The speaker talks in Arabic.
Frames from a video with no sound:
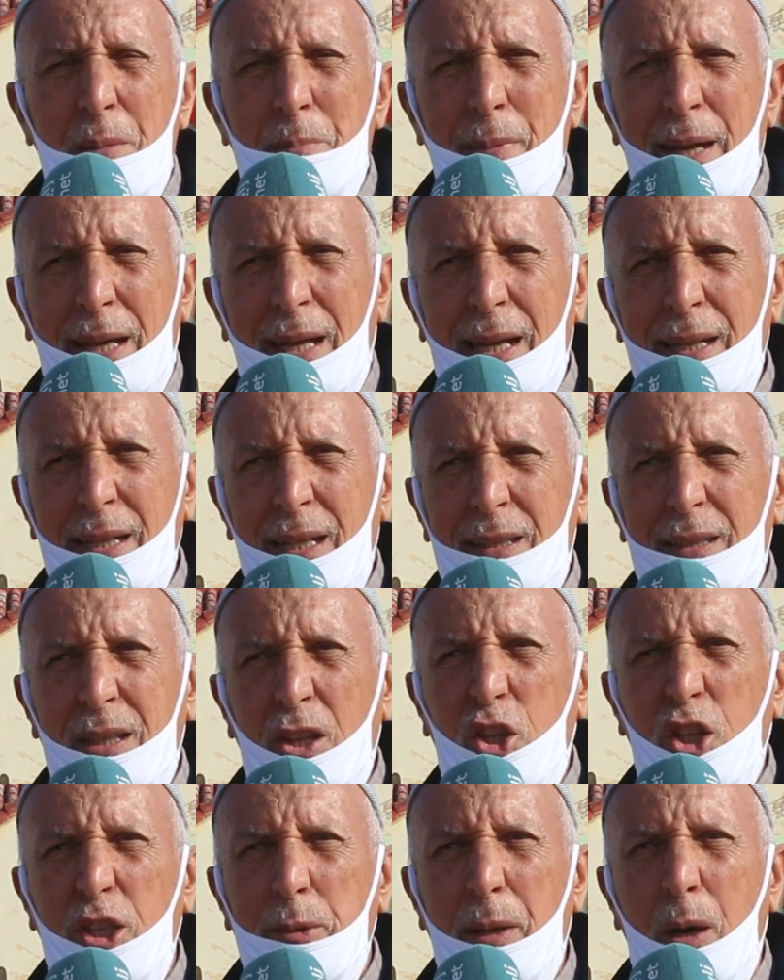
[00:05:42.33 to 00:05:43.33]
ما كاين
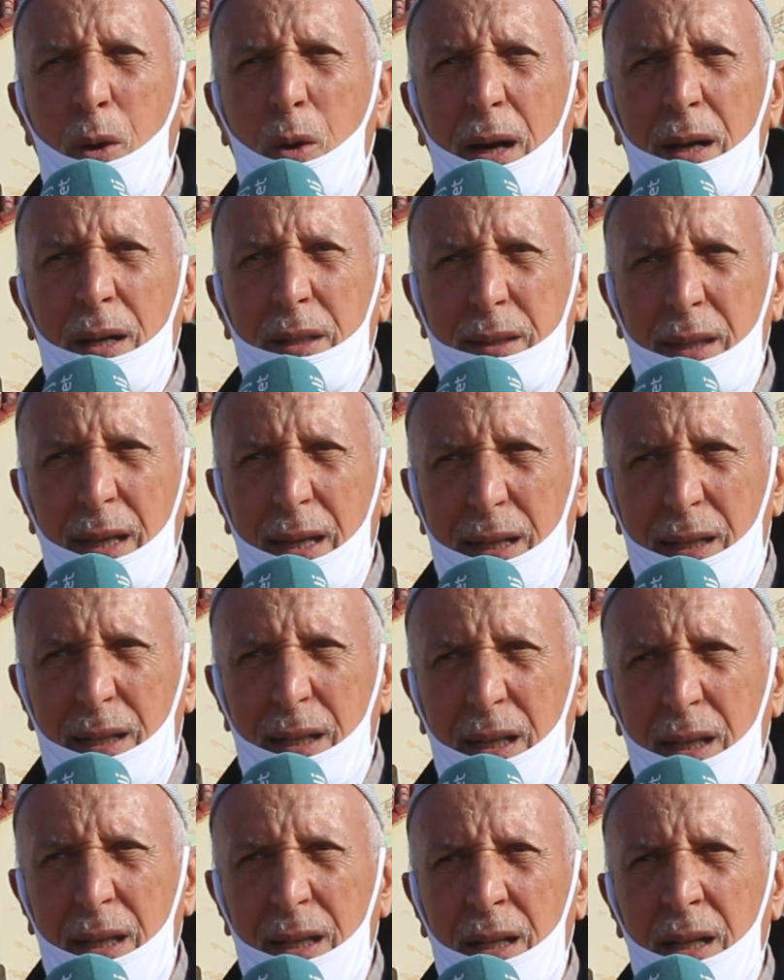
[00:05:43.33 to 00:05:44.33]
حتى شي بوادر
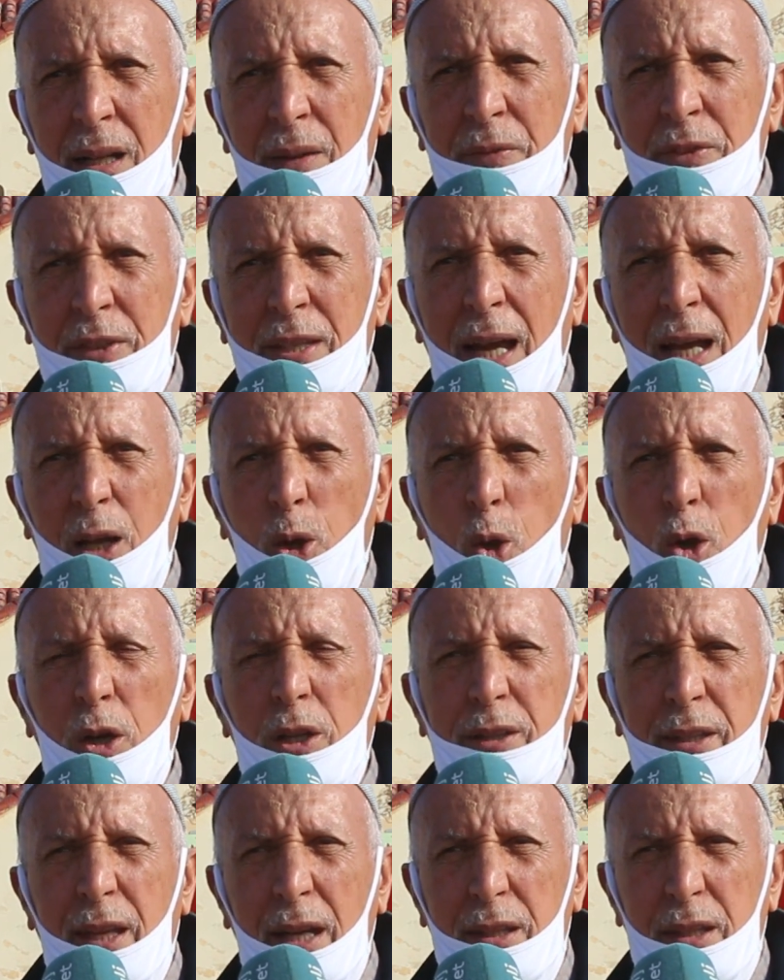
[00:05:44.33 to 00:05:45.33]
نتاع
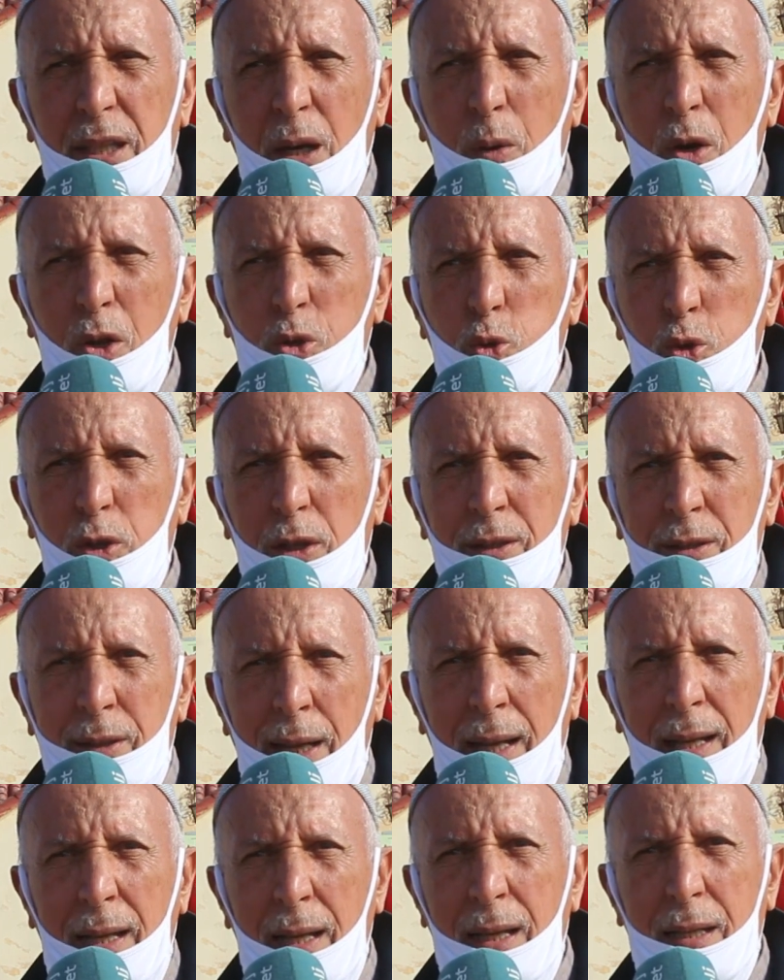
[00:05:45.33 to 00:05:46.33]
نتاع التواجد
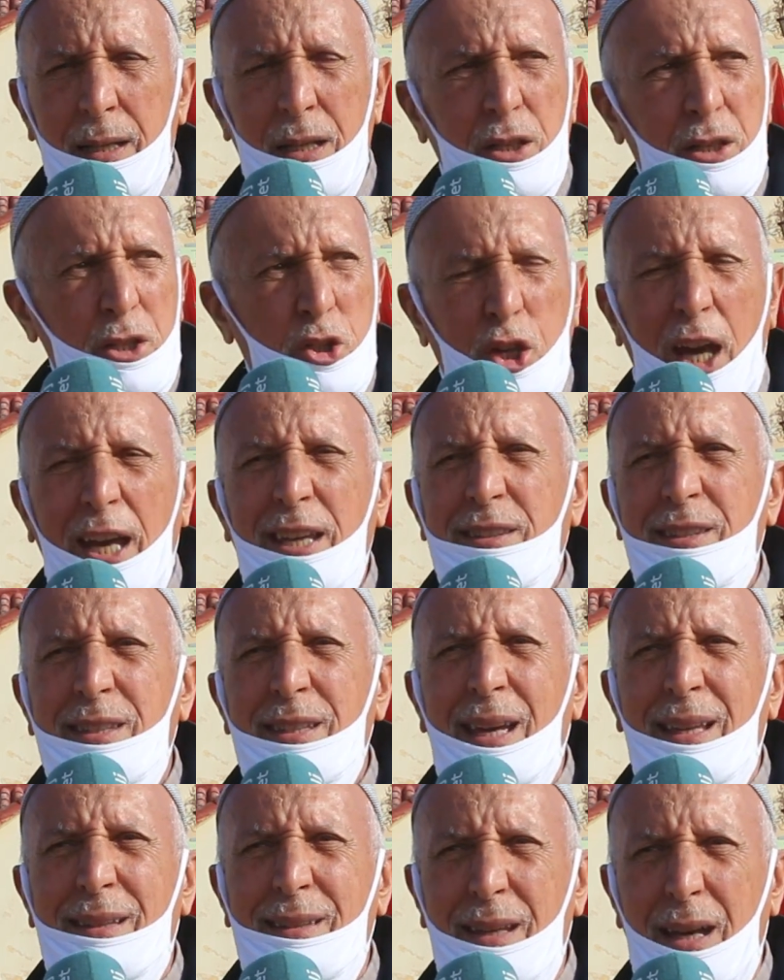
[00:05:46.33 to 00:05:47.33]
نتاع
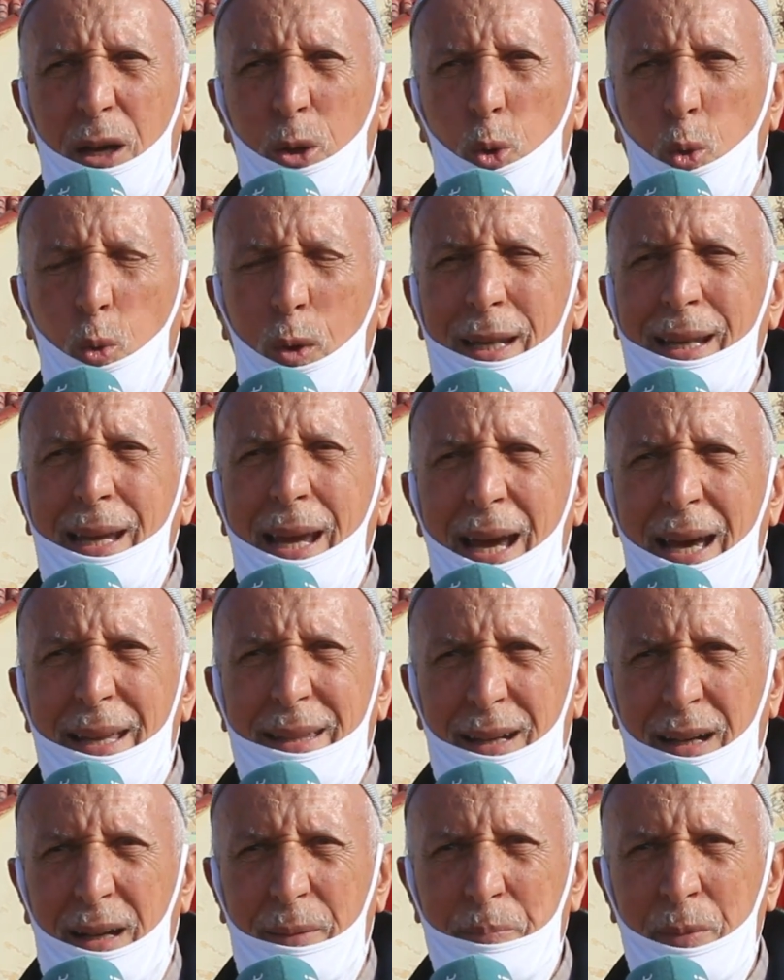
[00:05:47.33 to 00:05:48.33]
الجاهزيه ديالو
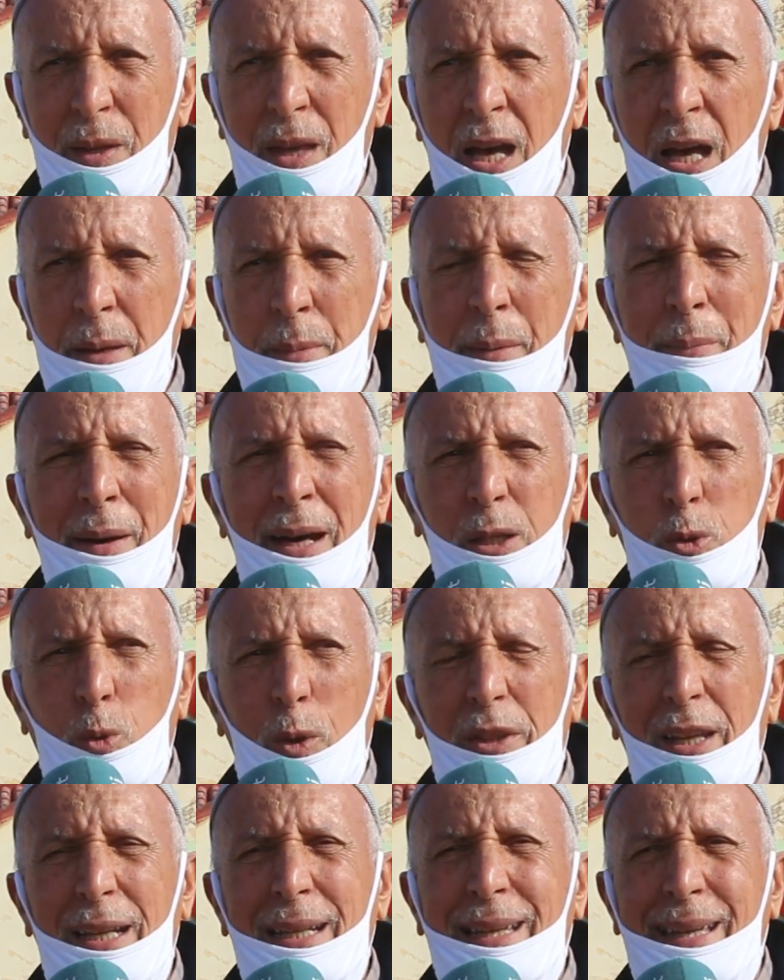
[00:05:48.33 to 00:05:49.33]
ولهذا امام هذا
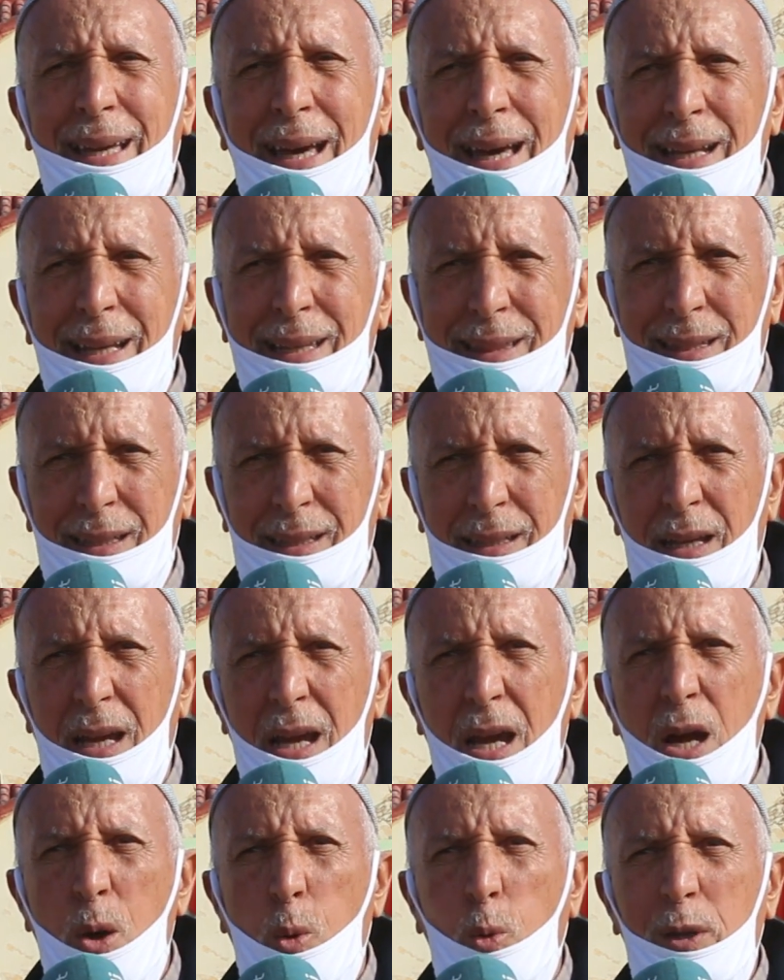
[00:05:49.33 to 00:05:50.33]
الوضع الكارثي
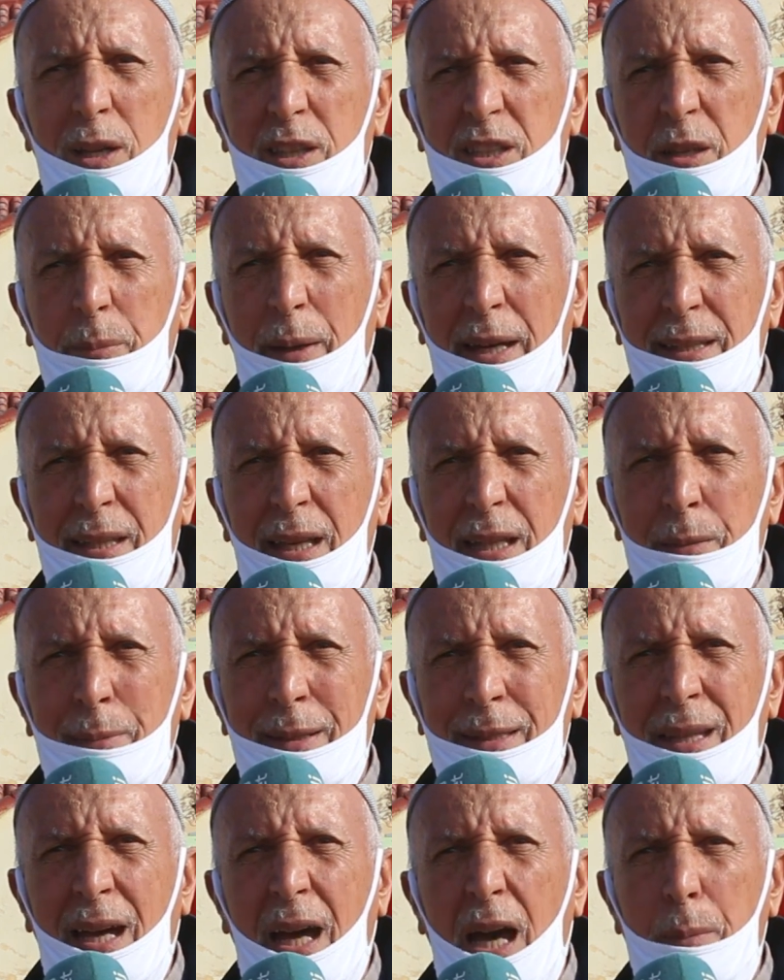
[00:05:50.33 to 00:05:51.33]
واللي صبحت هذه
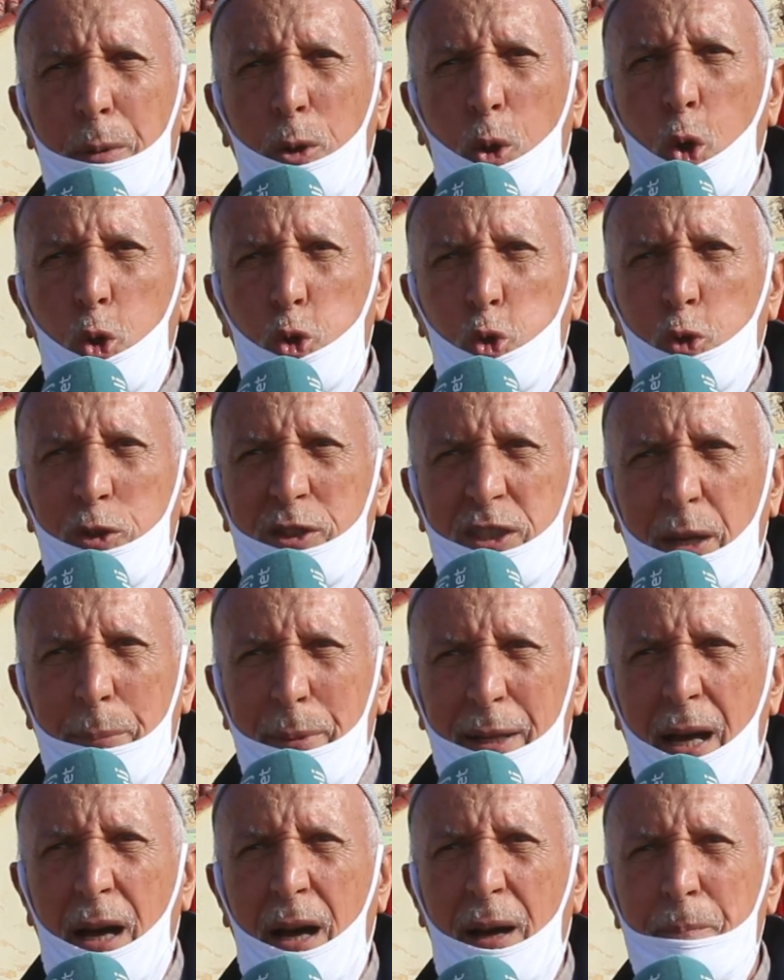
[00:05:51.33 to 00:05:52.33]
المنطقه بالخصوص
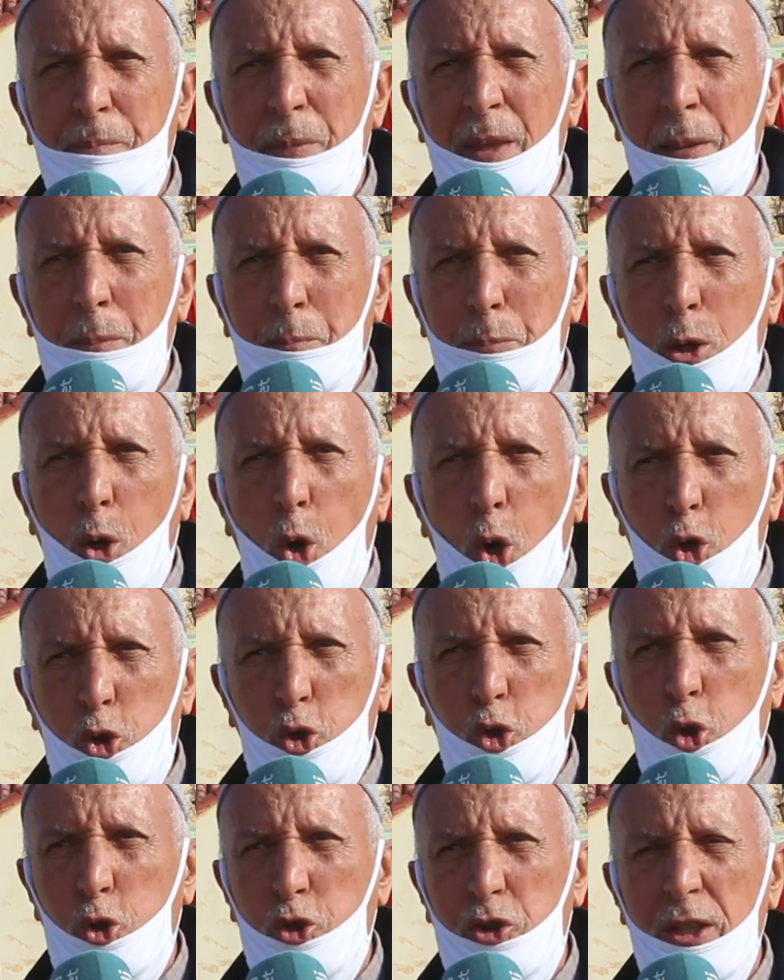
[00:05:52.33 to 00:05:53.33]
صبره
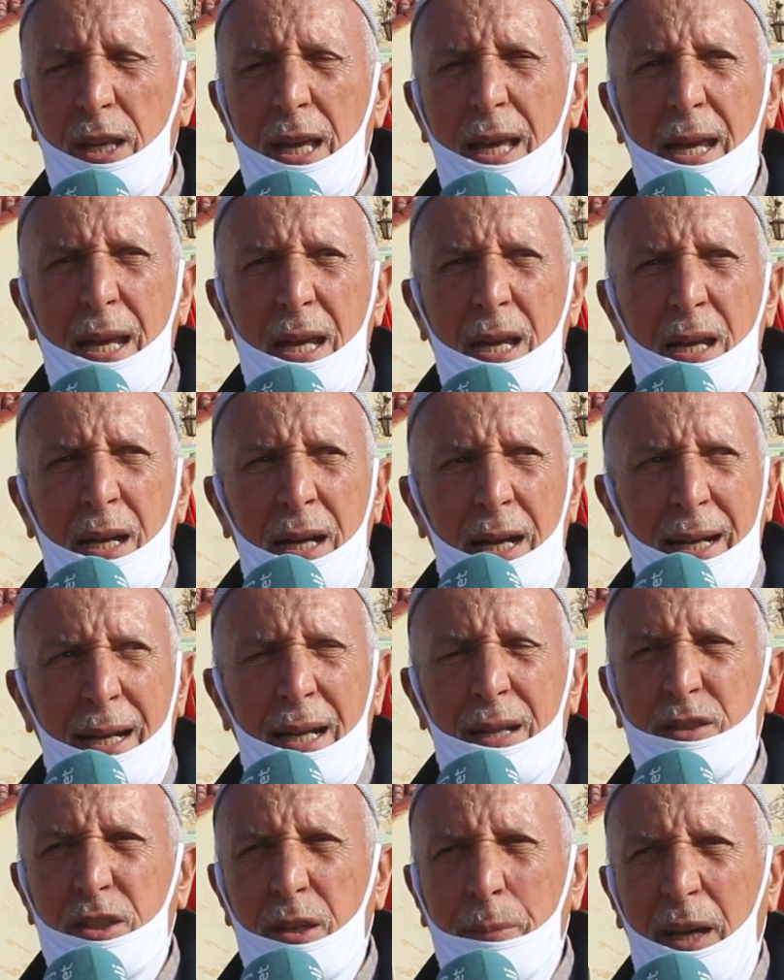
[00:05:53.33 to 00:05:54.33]
بالخصوص
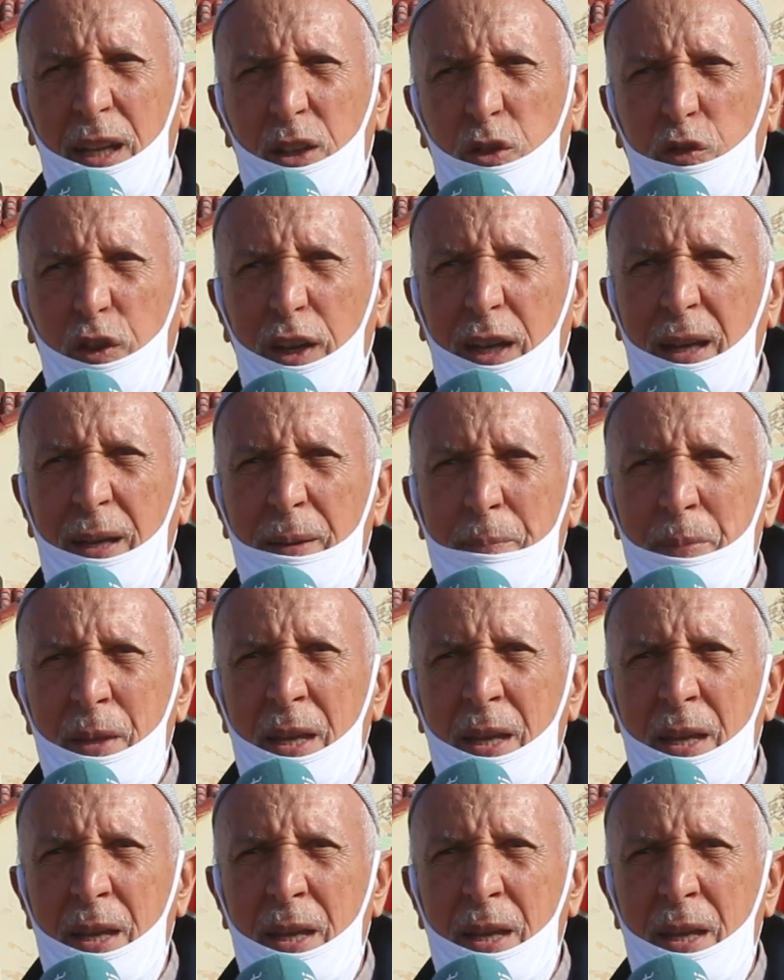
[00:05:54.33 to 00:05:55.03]
أه، صبحت فيه